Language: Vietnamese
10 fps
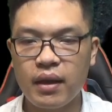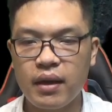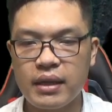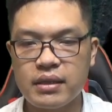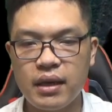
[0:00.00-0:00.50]

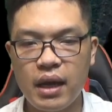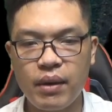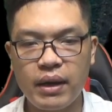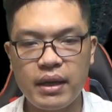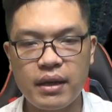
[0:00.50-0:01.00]
lại chở Lao
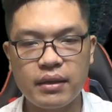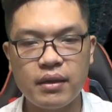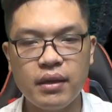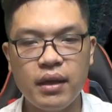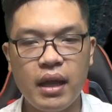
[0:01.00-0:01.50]
Hải Điền
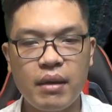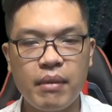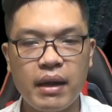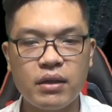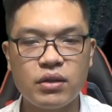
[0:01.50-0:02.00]
tới
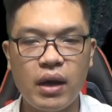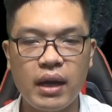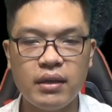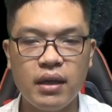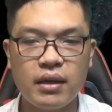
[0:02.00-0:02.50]
bán cho
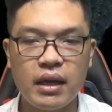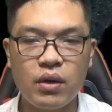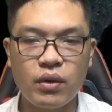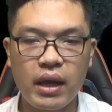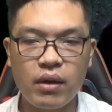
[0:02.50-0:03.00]
hắn để
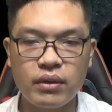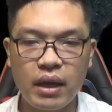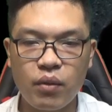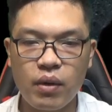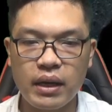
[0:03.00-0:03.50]
lôi kéo
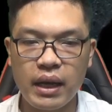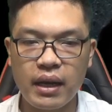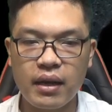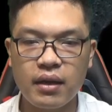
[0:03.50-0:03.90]
tạo quan hệ.